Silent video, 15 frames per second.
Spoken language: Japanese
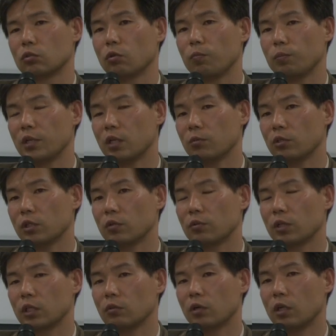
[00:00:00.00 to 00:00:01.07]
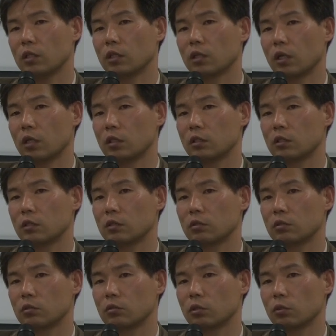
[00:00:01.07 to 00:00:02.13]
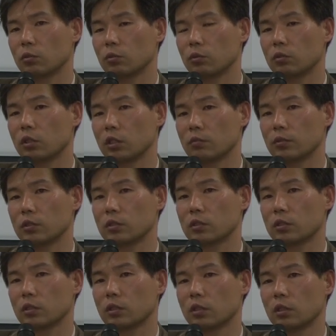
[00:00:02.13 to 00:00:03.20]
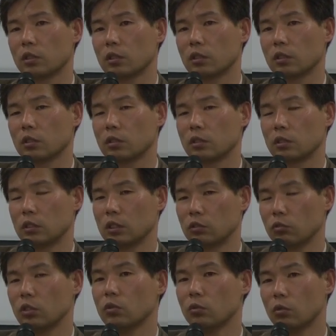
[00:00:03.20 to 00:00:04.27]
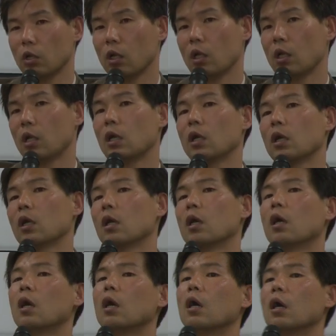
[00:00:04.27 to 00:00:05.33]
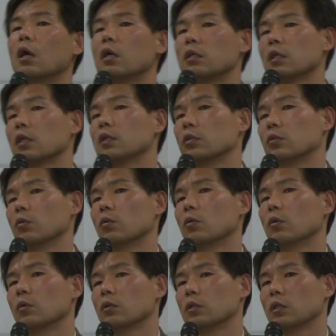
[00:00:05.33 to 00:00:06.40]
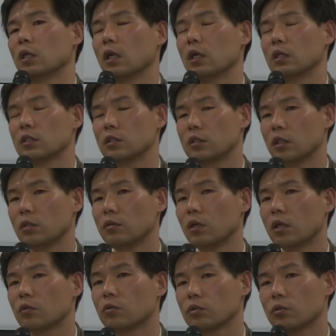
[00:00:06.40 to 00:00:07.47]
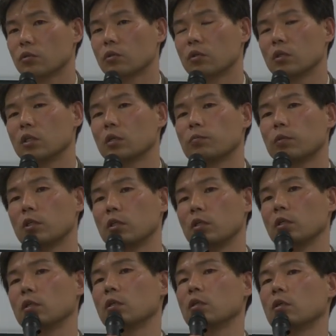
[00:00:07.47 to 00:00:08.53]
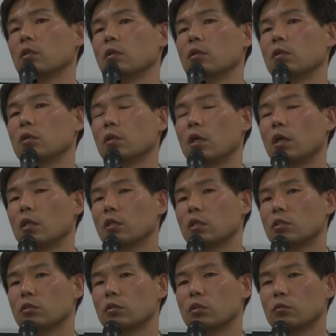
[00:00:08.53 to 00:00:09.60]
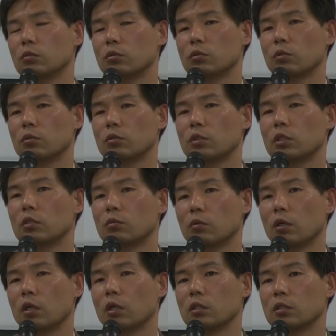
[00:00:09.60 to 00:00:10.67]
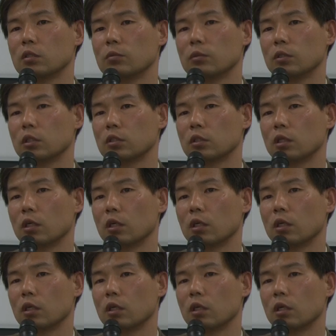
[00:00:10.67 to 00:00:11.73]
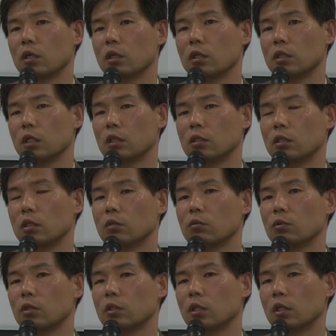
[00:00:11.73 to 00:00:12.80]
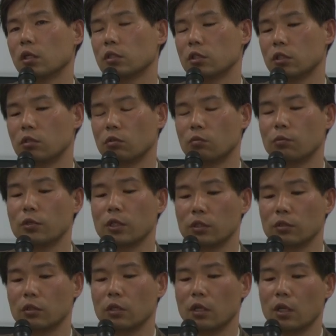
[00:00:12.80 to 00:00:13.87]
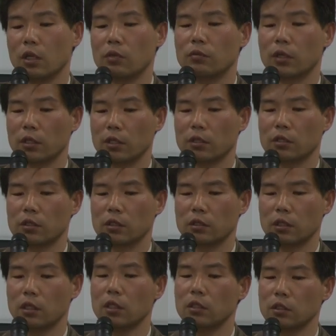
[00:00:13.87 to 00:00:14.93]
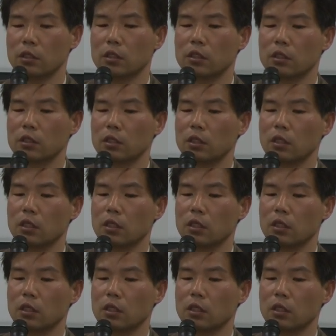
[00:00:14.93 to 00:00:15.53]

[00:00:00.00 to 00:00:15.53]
突飛なものとは受け取られてないということになります。で、それを何でしょう、知ってるからこそやっぱり排外主義の運動っていうのは自分たちがやっていることは正しいと思えるわけです。ただし